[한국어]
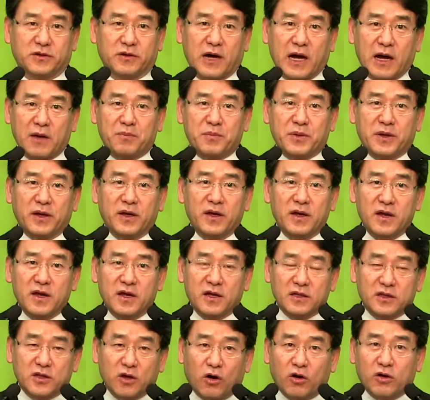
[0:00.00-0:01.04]
앞에
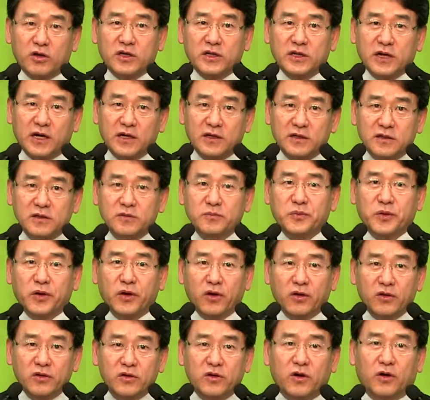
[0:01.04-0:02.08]
덕이라는
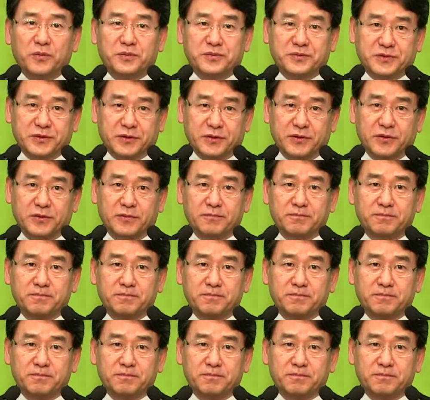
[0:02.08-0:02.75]
표현이 없어요.